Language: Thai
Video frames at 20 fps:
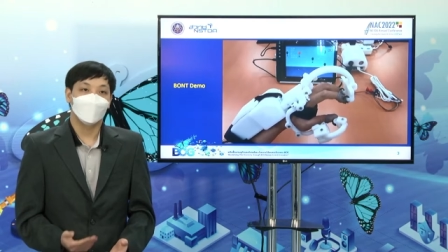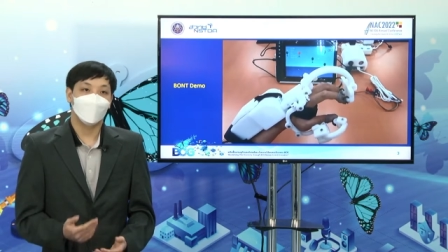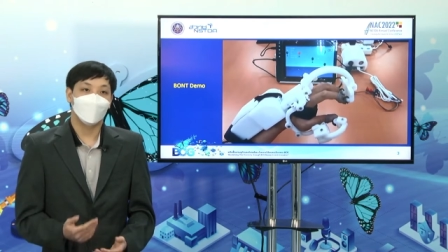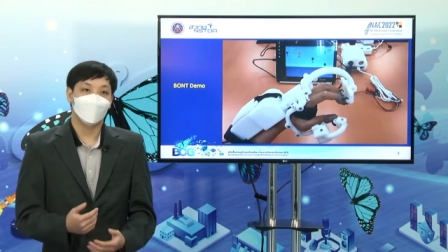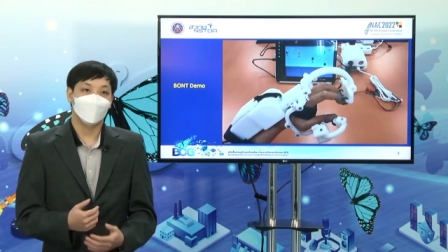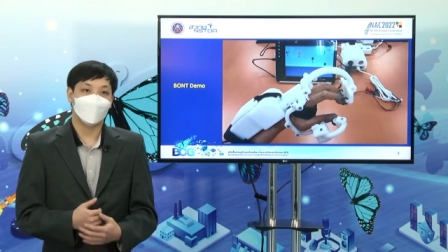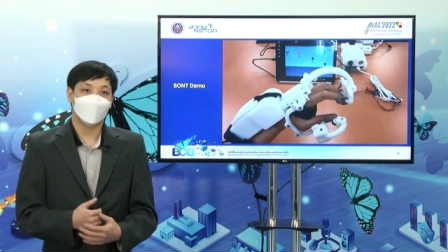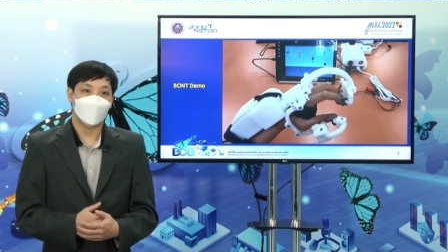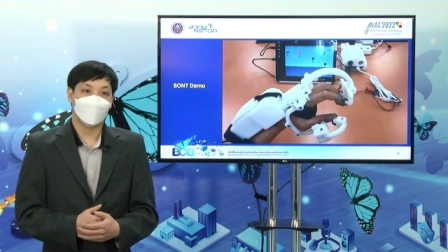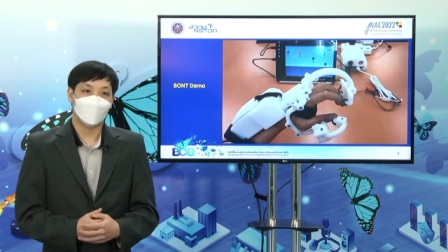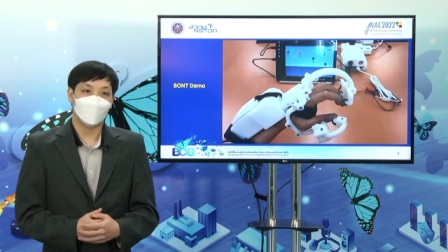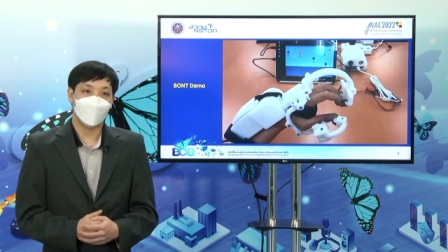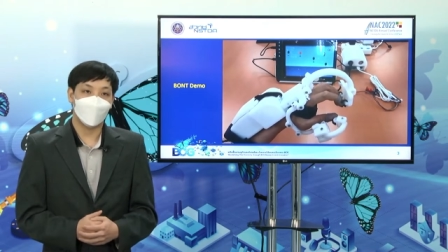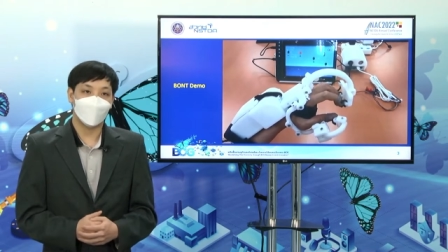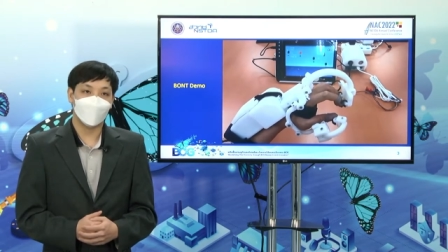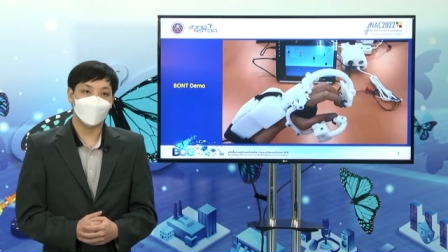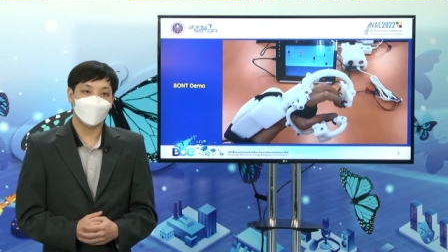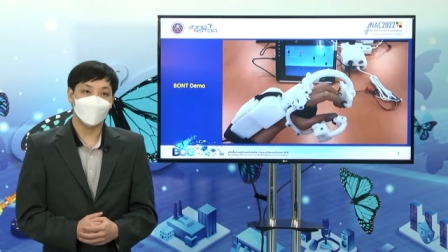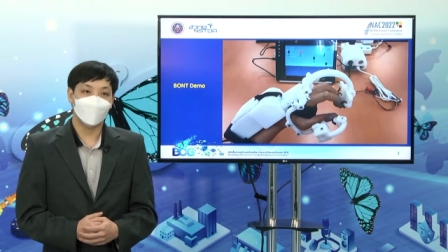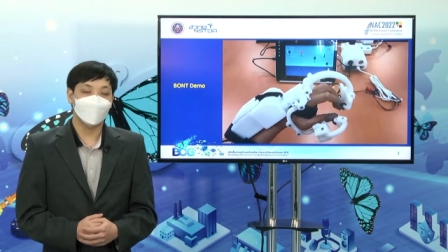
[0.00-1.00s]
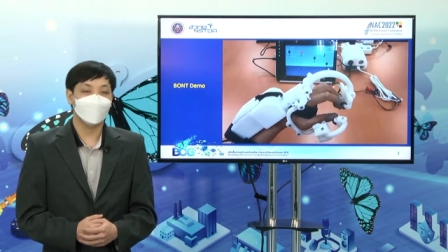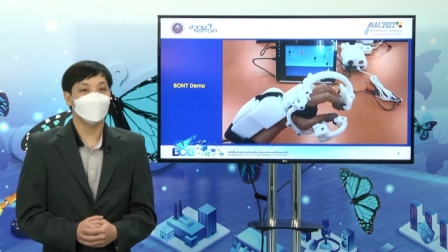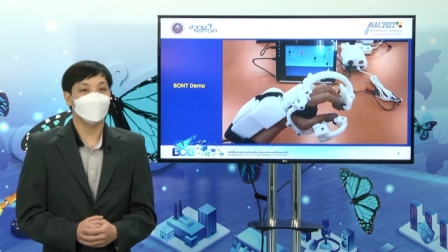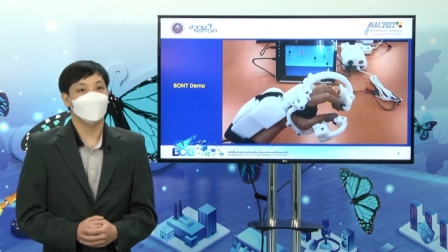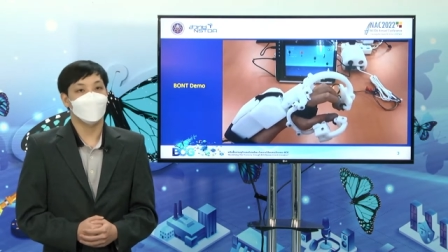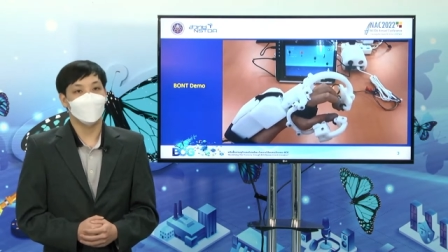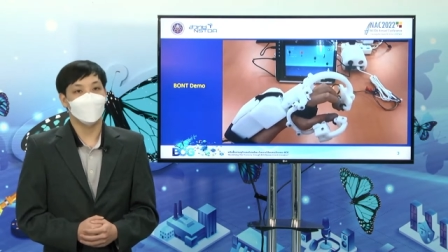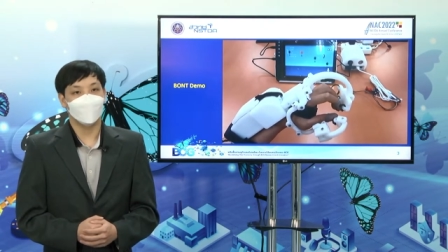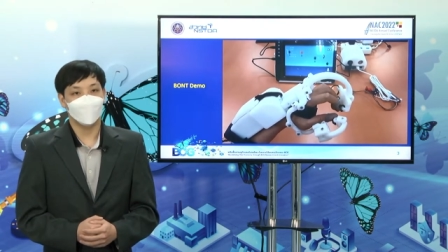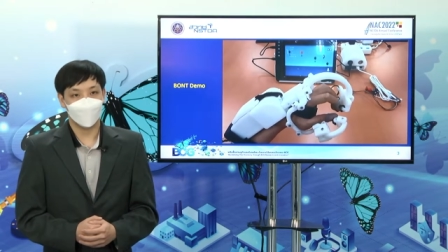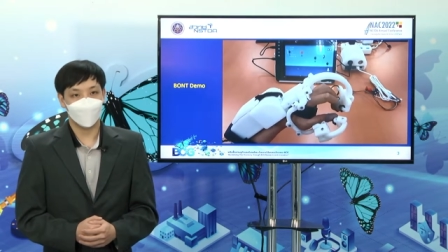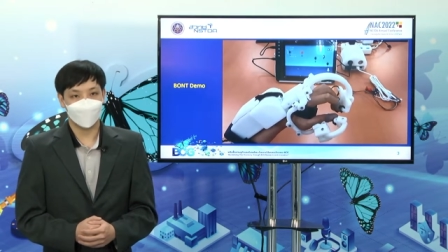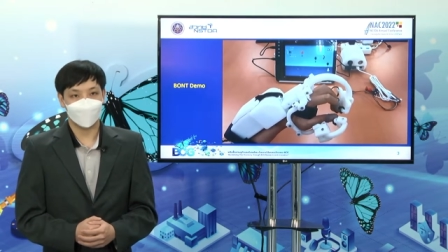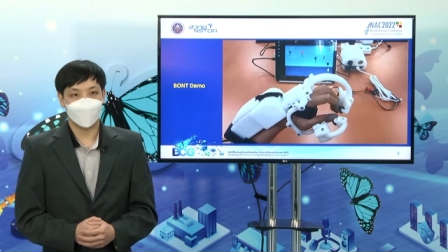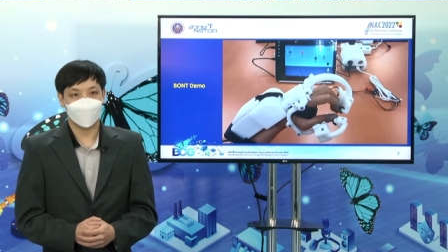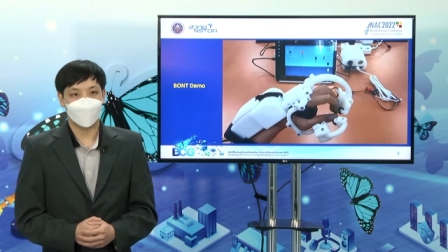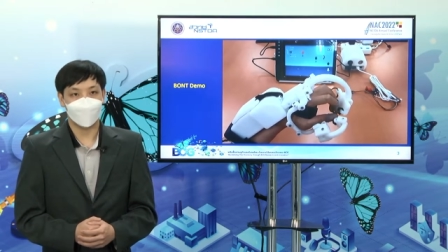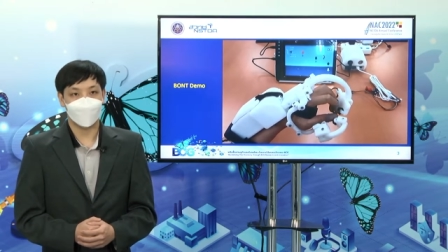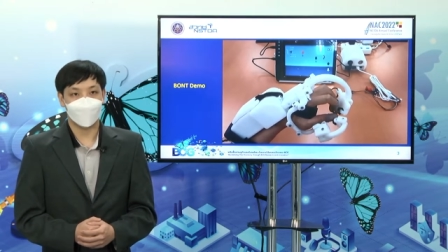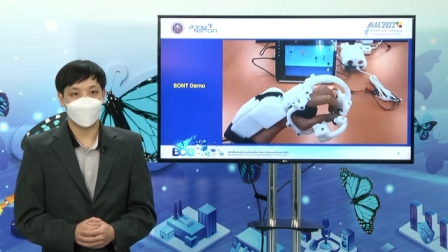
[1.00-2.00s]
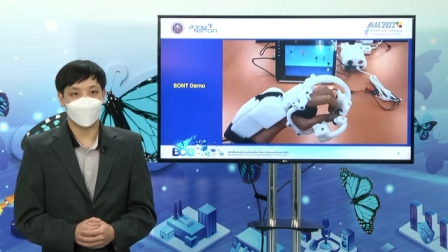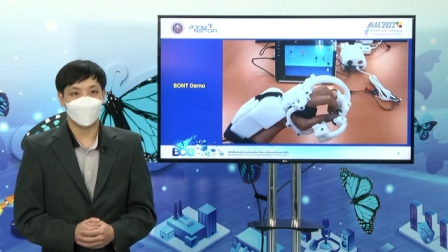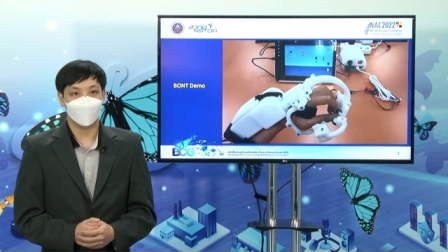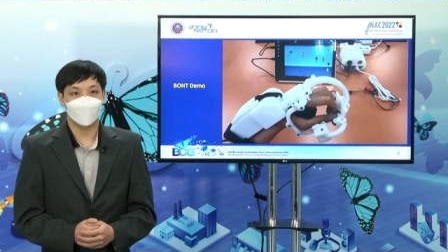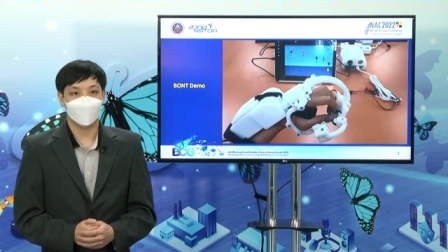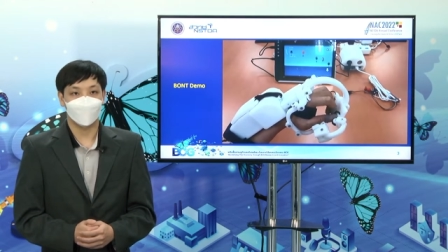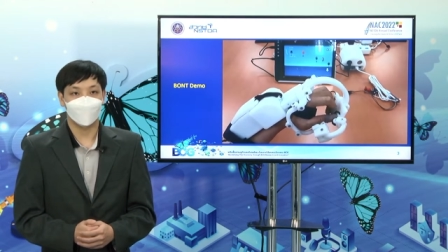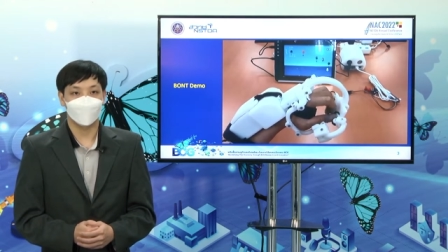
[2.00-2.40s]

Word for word: เราสามารถที่จะใช้ระบบดังกล่าว